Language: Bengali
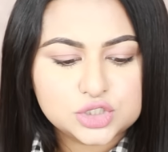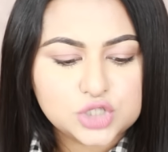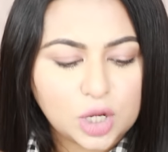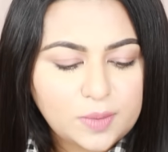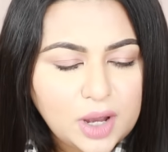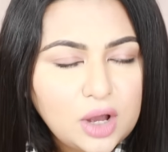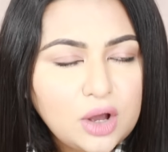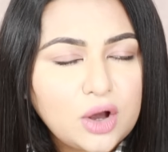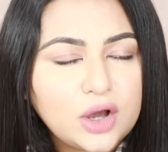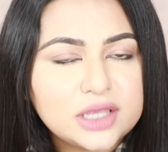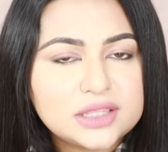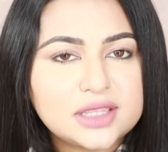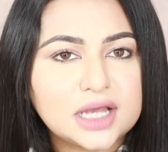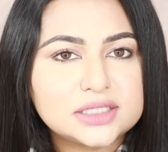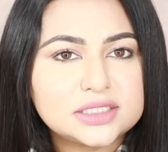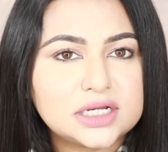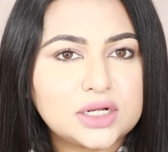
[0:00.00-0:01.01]
জমা হয়
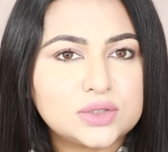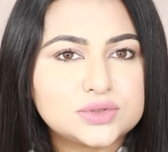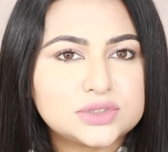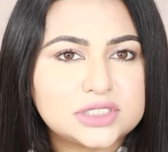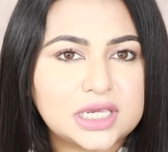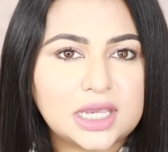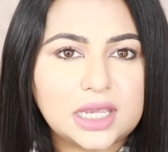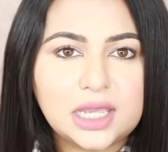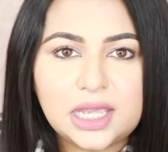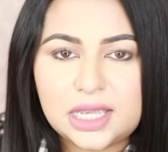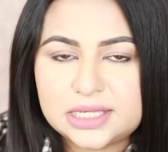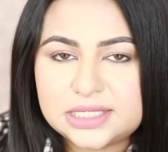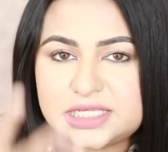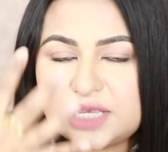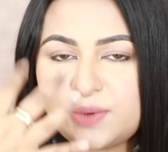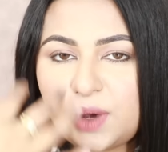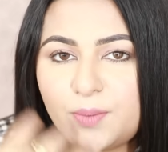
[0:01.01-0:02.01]
তাছাড়া হচ্ছে
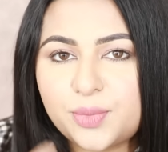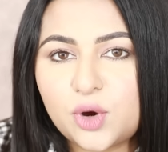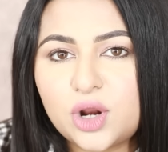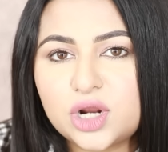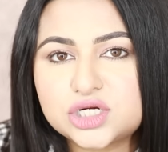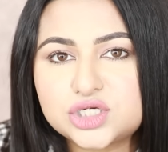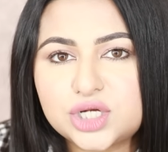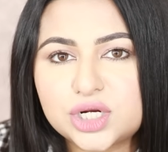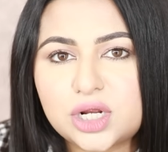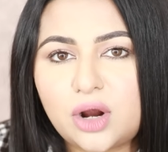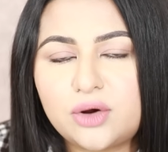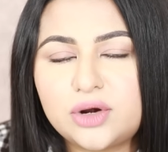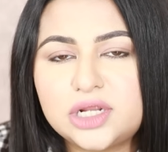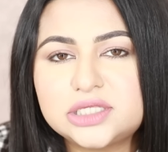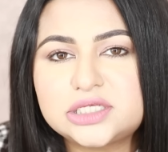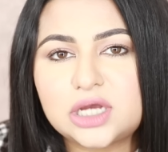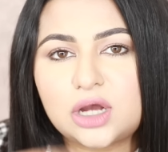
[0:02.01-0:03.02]
সিবম প্রোডাকশনের
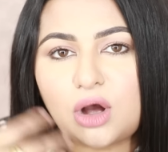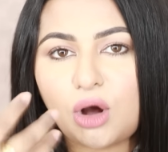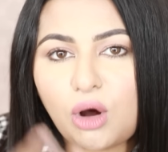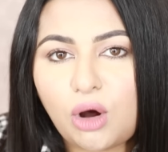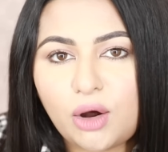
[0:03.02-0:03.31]
কারণে যে